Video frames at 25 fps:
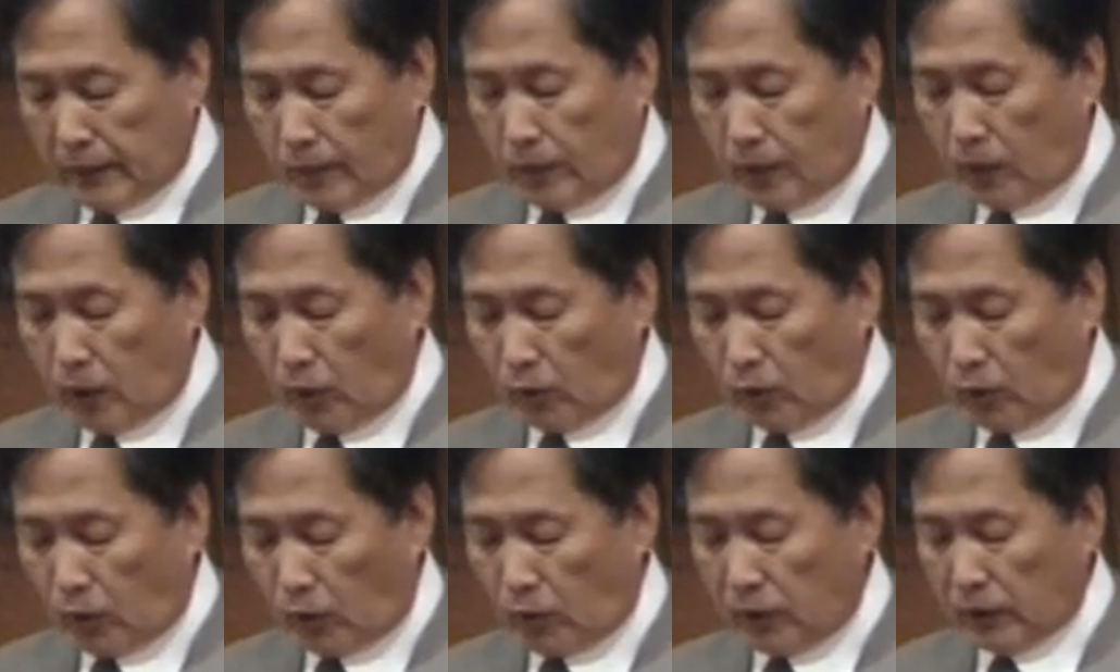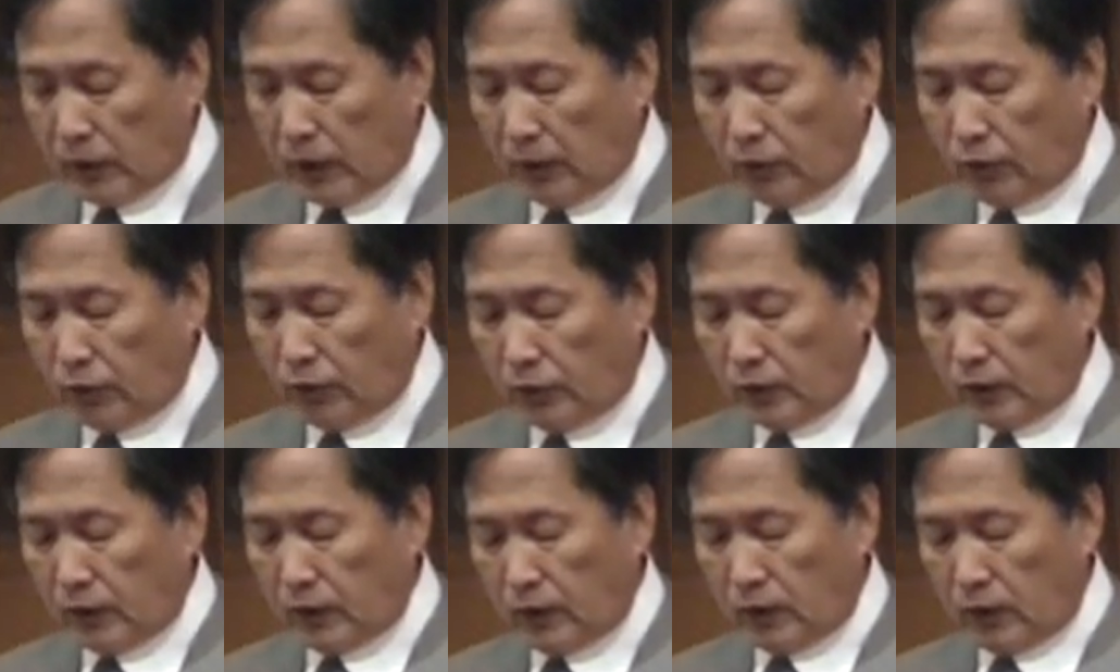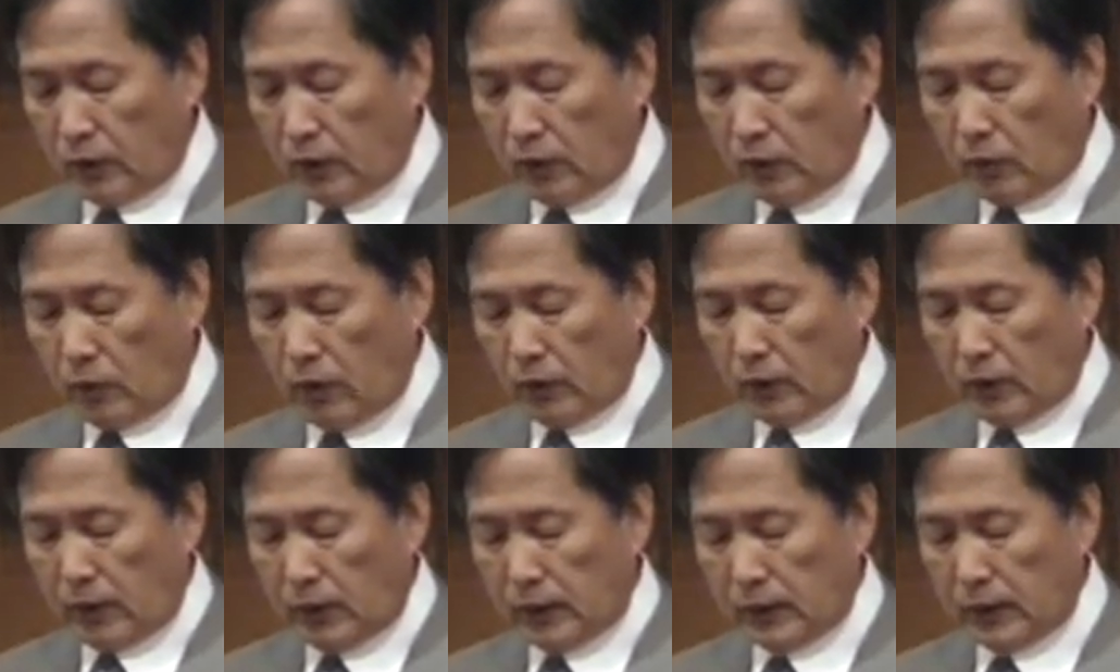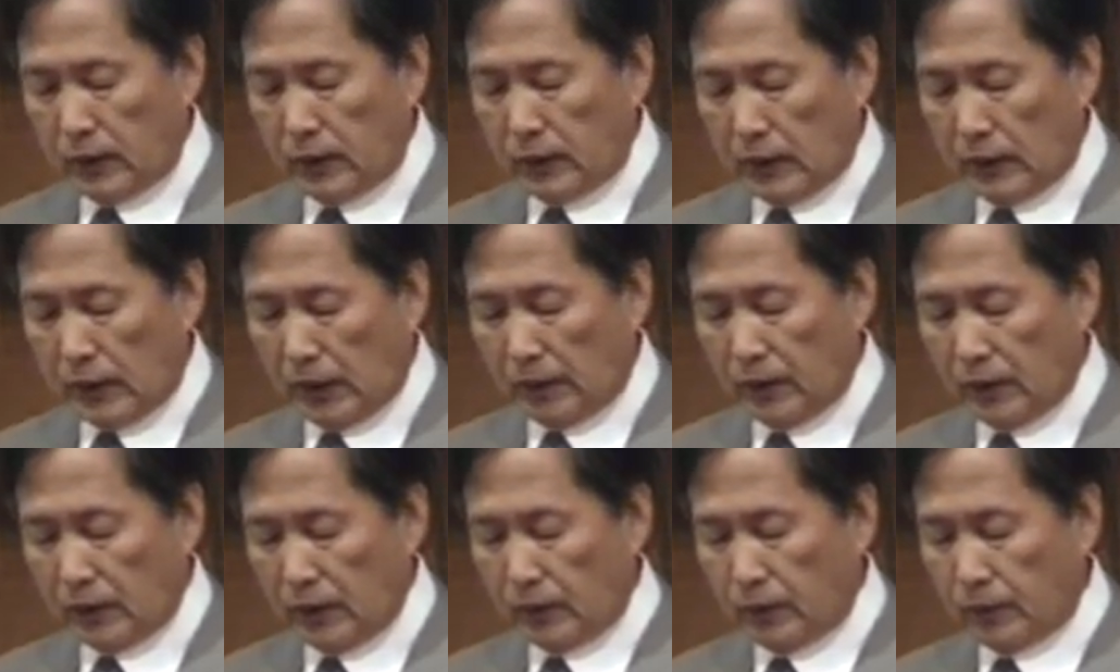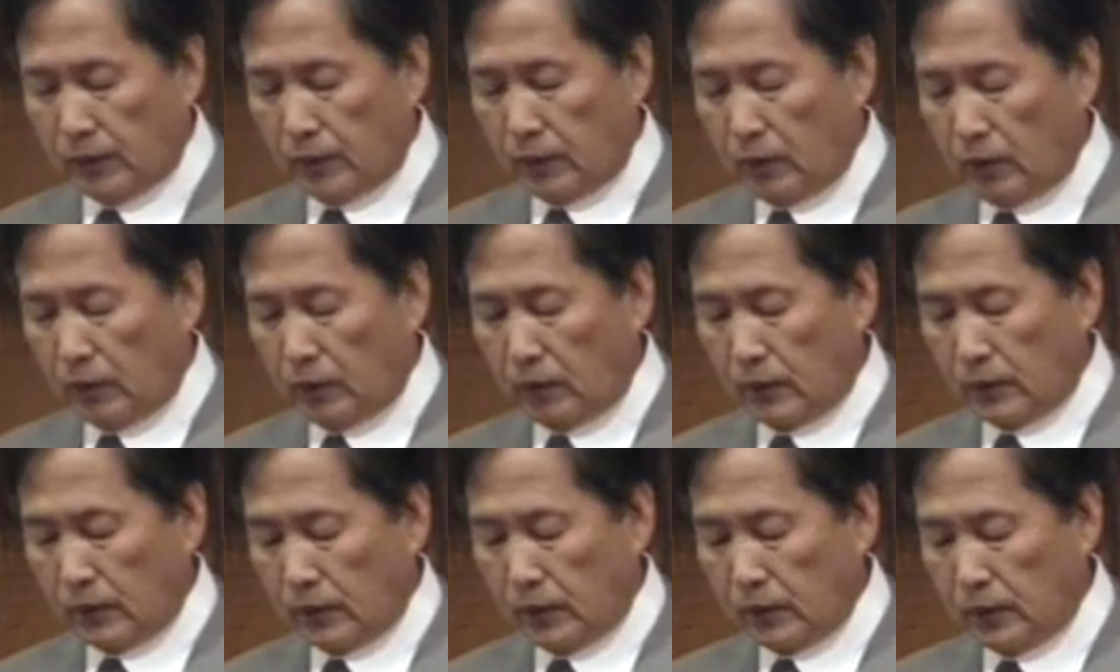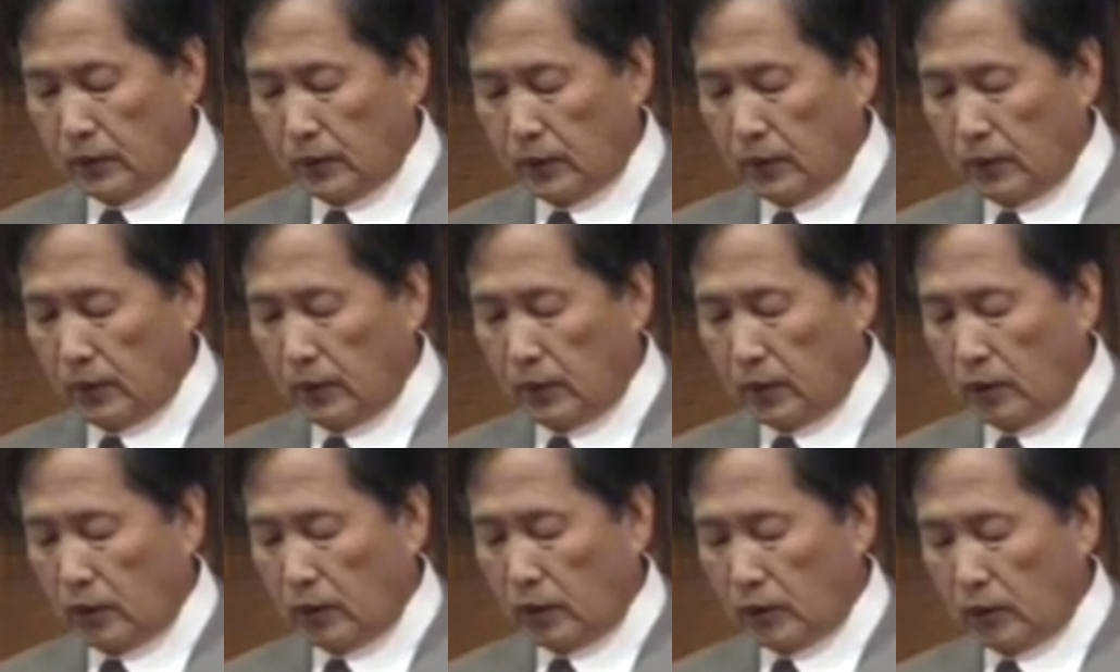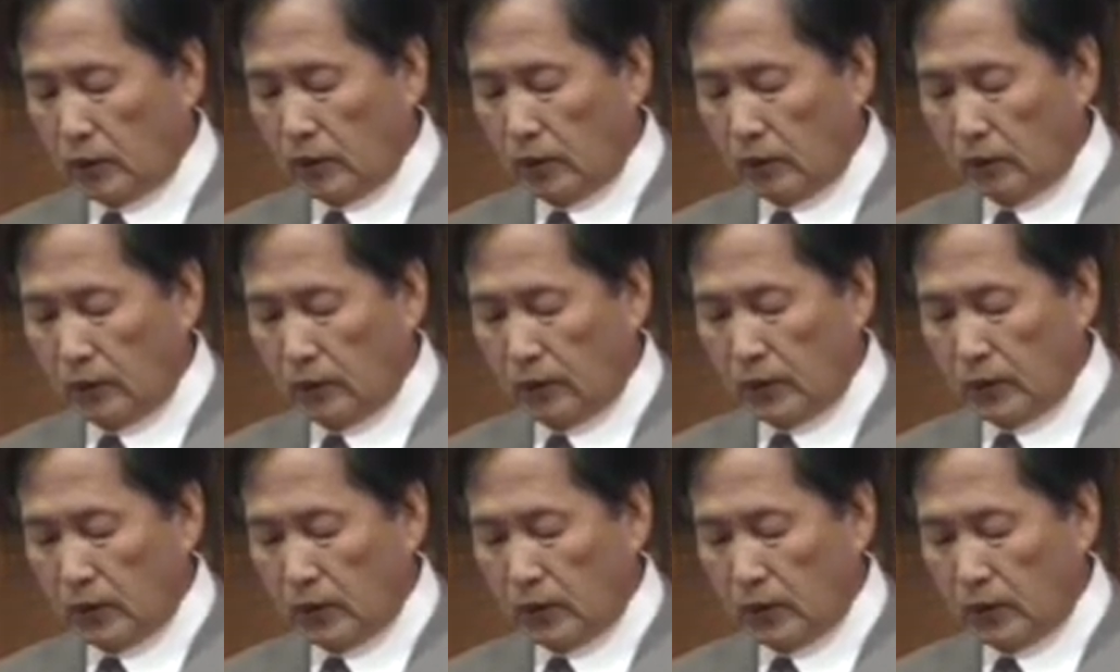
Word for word: 비록 농사는 흉년이 들었고 형제 자매들은 병으로 쓰러지는 어려움을 겪고